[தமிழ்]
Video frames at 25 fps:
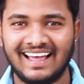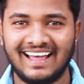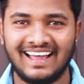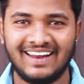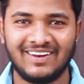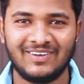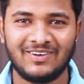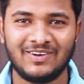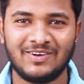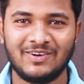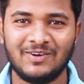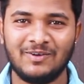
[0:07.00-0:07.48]

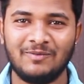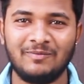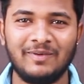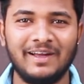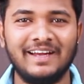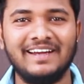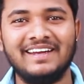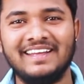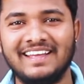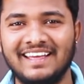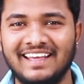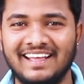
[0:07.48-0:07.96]
ஹலோ
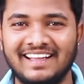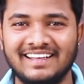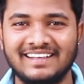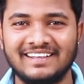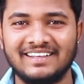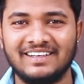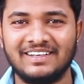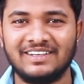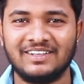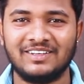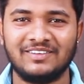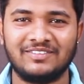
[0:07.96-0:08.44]
மைடியர்
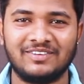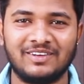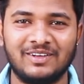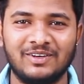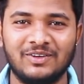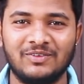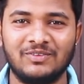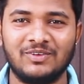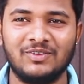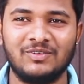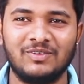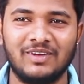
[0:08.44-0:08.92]
நெட்டி
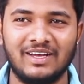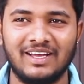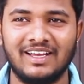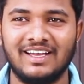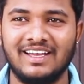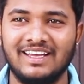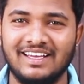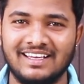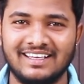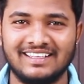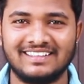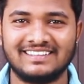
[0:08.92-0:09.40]
ஃபார்
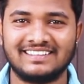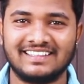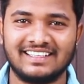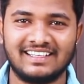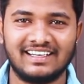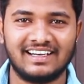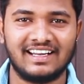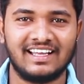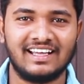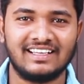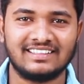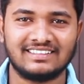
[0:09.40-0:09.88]
விவர்ஸ்
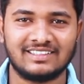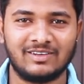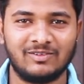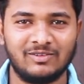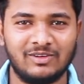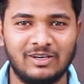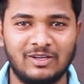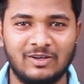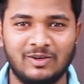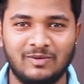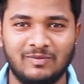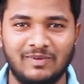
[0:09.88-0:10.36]
என்னடா
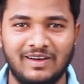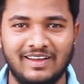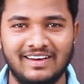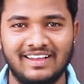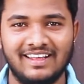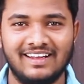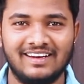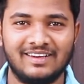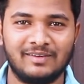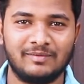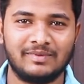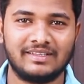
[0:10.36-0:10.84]
சவுண்டில் ஒரு
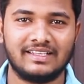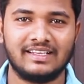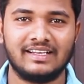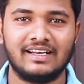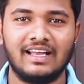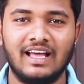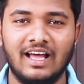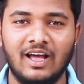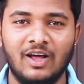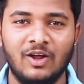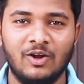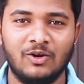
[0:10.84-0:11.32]
மாதிரியாக இருக்குது
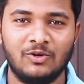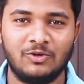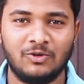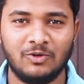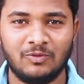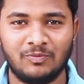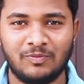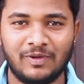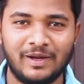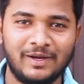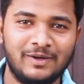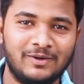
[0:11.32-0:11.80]
பார்த்தீங்களா
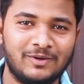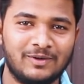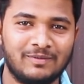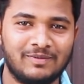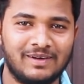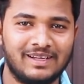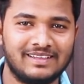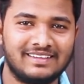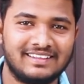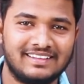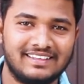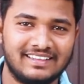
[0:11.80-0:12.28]
டூ பாயிண்ட் ஓ oh
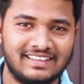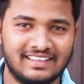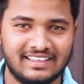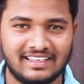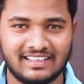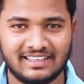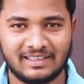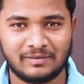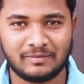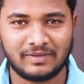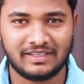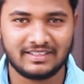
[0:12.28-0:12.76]
பார்த்துட்டு
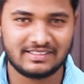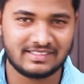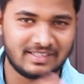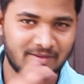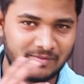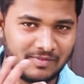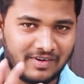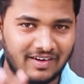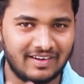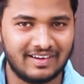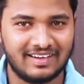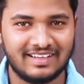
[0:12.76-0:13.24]
அந்த மாதிரி சில
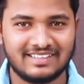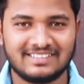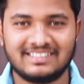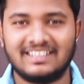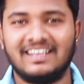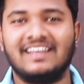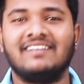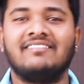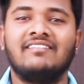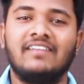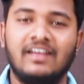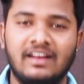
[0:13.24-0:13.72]

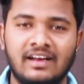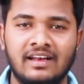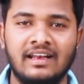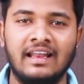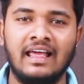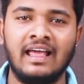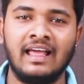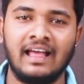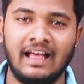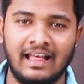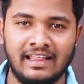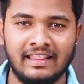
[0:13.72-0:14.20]
மாடுலேஷன்லாம்
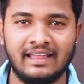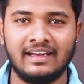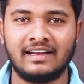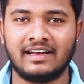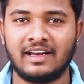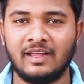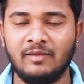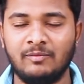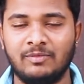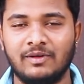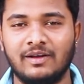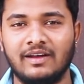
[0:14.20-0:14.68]
வரல அதான்
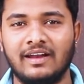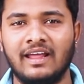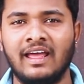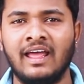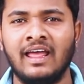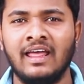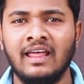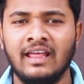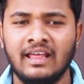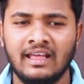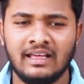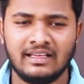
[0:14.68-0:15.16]
ட்ரை
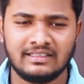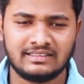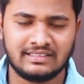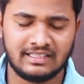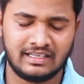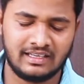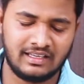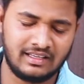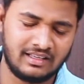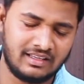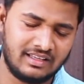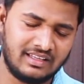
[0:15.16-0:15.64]
பண்ணேன்
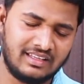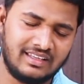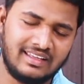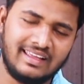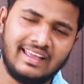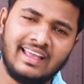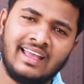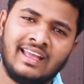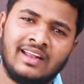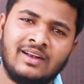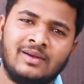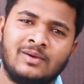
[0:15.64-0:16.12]
சரி
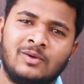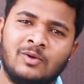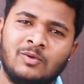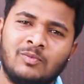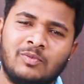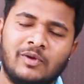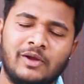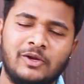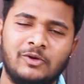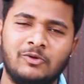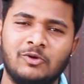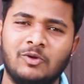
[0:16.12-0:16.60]
ஏன் டூ
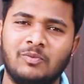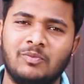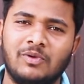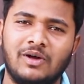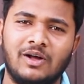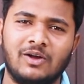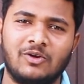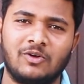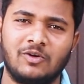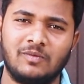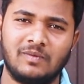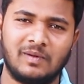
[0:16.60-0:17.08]
பாயிண்ட் ஓ
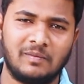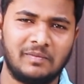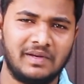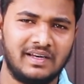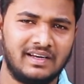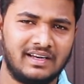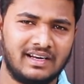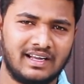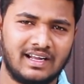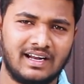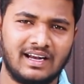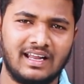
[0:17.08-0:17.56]
பார்க்கணும்
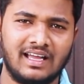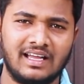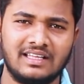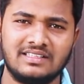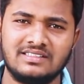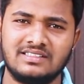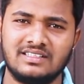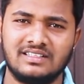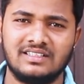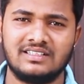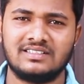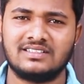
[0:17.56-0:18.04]
அப்படின்றக்கான
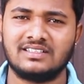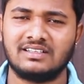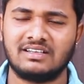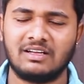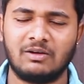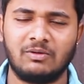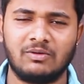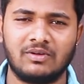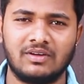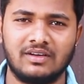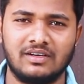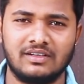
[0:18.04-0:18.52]
அஞ்சு ரீசன்
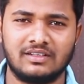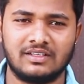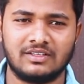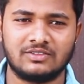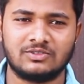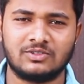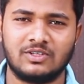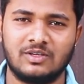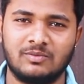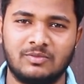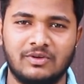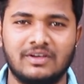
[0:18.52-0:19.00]
நான் உங்ககிட்ட
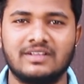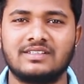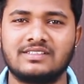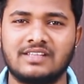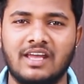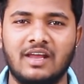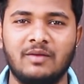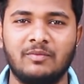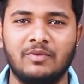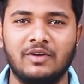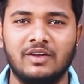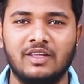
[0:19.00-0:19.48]
சொல்ல போகிறேன்
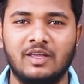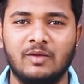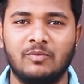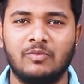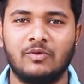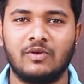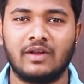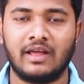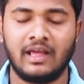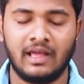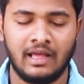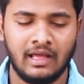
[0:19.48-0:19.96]
ஷேர் பண்ணிக்க
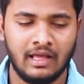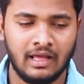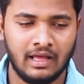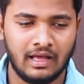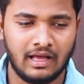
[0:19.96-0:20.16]
போகிறேன்